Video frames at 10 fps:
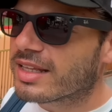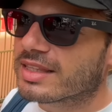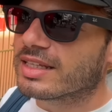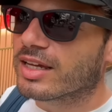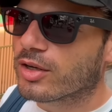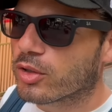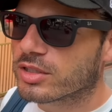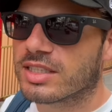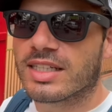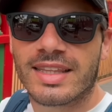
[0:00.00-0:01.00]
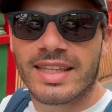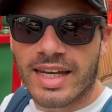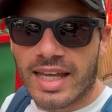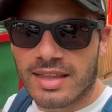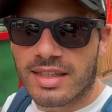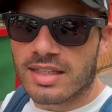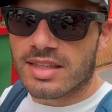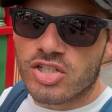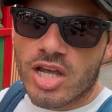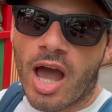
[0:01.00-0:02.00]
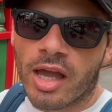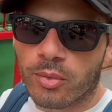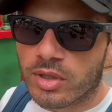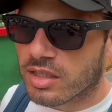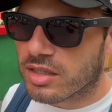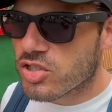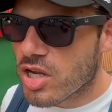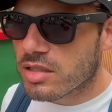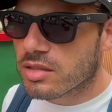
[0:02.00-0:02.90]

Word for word: di negozi diretti DJI, quindi DJ